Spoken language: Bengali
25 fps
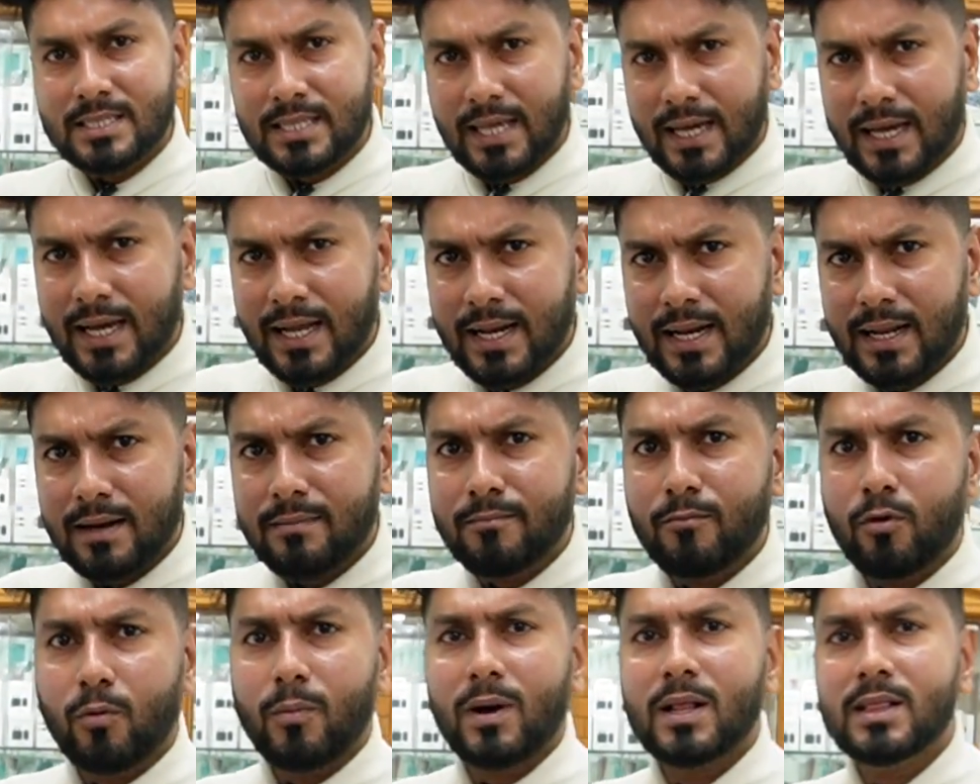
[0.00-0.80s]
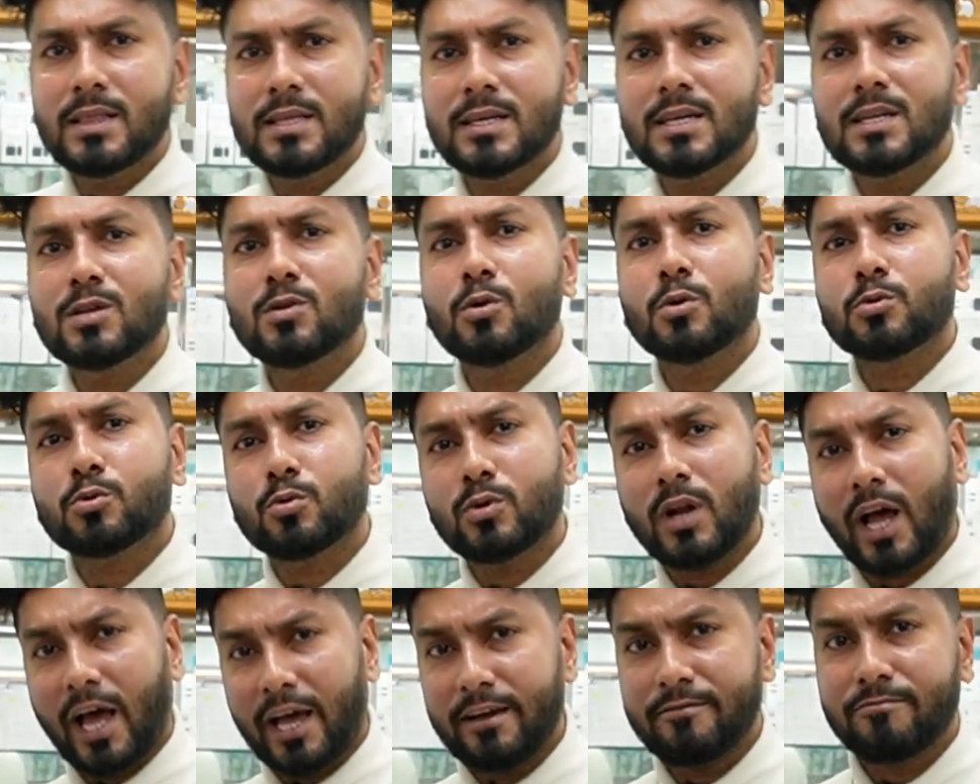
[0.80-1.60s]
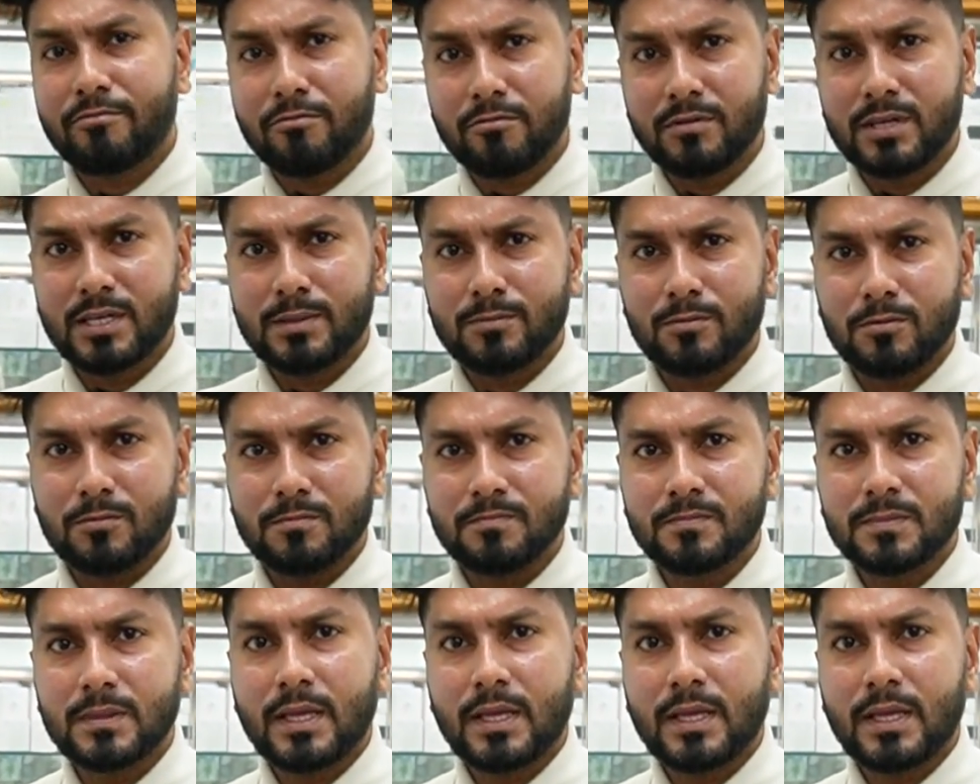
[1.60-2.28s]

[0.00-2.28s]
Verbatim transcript: সেকেন্ড হ্যান্ড মোবাইল দিয়ে নতুন আইফোন নিব